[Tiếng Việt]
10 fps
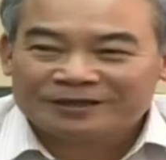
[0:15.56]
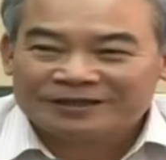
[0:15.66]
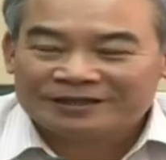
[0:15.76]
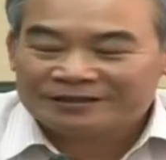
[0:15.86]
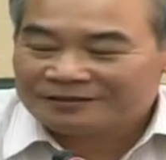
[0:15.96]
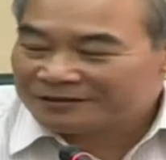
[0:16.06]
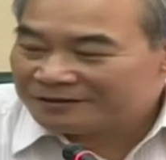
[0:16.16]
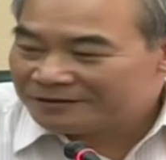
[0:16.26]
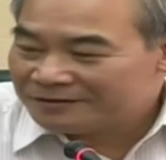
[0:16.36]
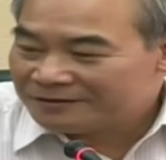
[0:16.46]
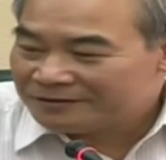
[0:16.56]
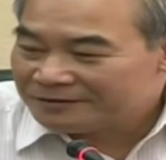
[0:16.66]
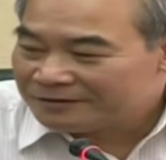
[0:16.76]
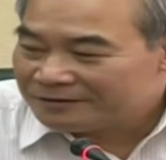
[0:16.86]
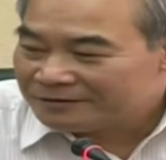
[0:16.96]
đến tháng 6 năm
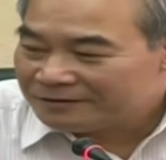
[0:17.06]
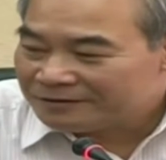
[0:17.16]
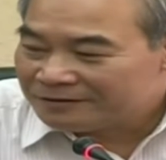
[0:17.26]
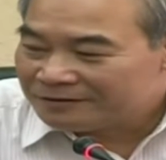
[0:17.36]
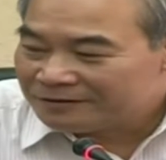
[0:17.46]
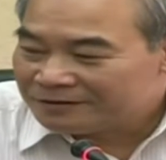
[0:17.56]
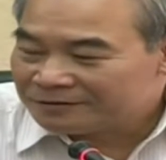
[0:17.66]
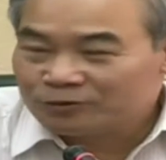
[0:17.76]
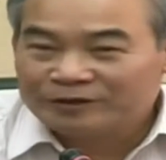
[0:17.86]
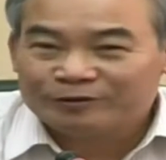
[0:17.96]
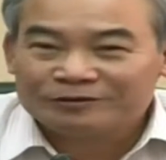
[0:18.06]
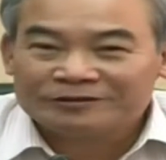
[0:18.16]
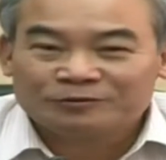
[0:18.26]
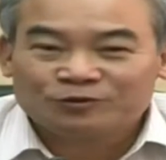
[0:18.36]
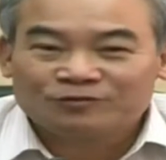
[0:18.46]
2016, giai đoạn 2 từ